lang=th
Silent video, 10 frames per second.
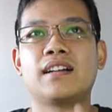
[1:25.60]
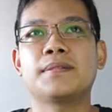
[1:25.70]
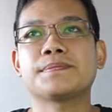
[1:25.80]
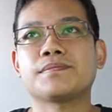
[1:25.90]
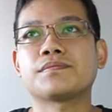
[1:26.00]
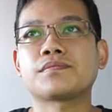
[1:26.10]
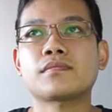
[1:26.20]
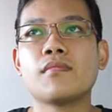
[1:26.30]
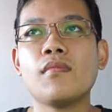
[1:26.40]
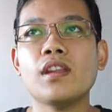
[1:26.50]
ครับ
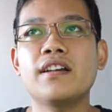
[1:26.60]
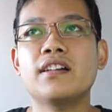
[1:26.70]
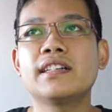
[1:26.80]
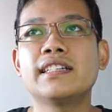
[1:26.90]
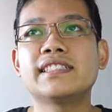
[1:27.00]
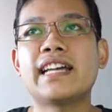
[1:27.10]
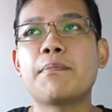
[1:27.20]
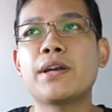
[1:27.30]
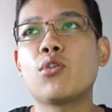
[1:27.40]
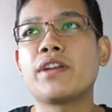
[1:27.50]
จาก
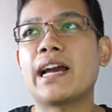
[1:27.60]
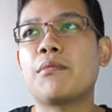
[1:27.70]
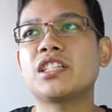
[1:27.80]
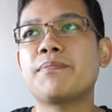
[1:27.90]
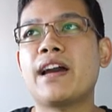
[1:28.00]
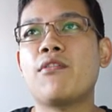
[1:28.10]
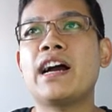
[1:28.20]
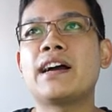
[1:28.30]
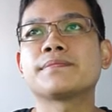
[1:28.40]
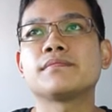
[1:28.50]
ประโยคนี้ครับ ก็จะแปลว่า